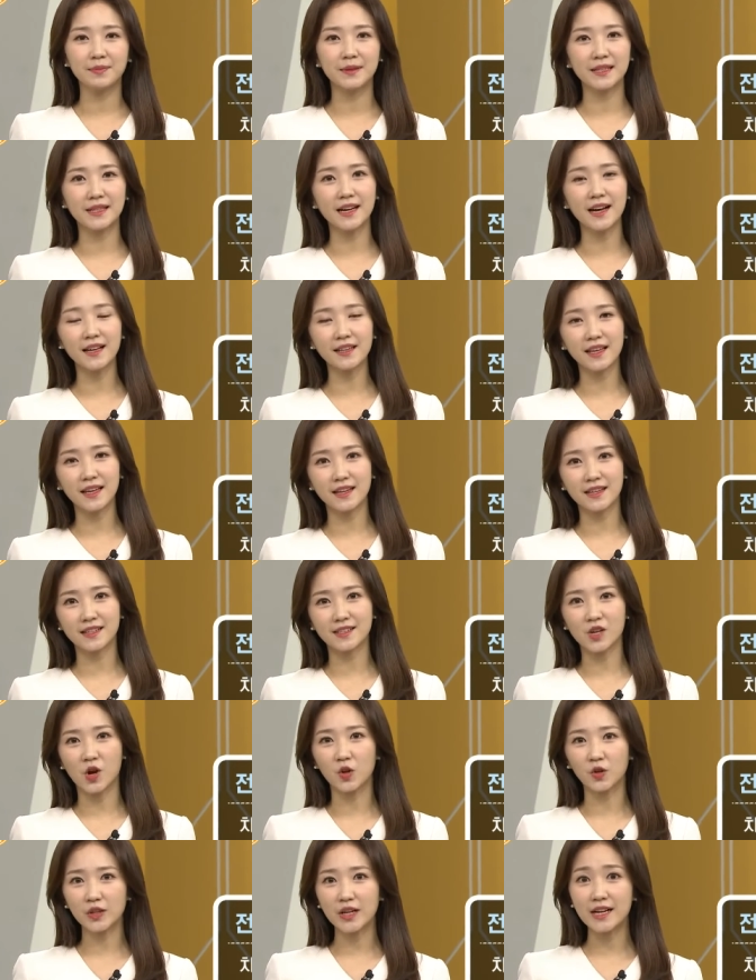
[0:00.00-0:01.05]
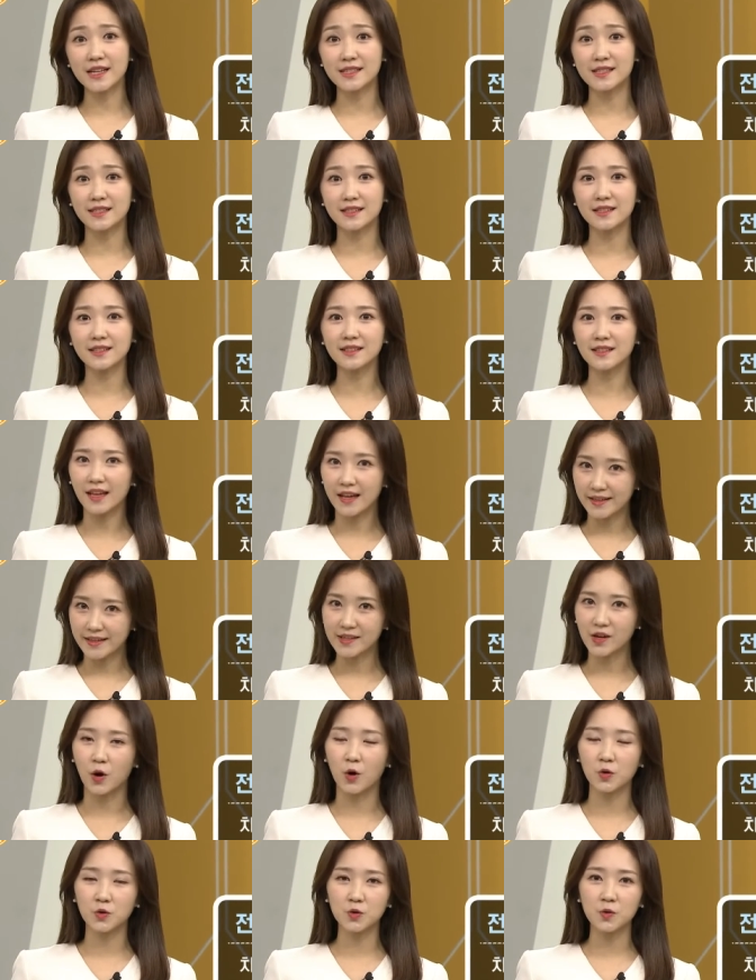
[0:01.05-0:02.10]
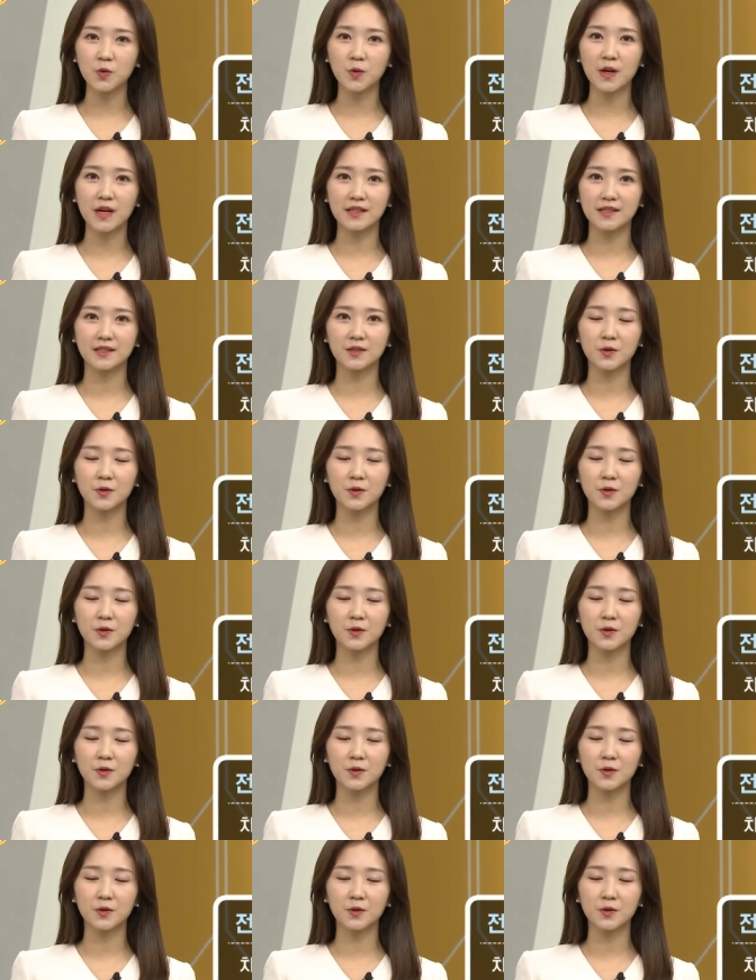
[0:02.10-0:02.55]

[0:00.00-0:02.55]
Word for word: 비가 내리기 전까지는 대기 건조가